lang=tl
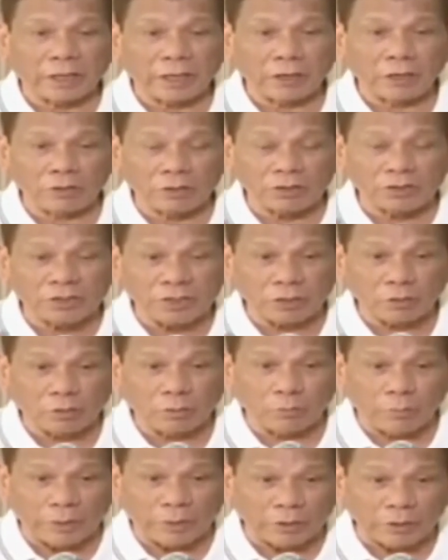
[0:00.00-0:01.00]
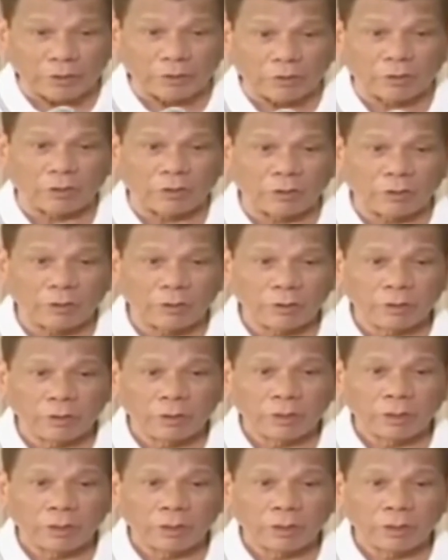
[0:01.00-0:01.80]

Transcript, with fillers: kayo nasa gobyerno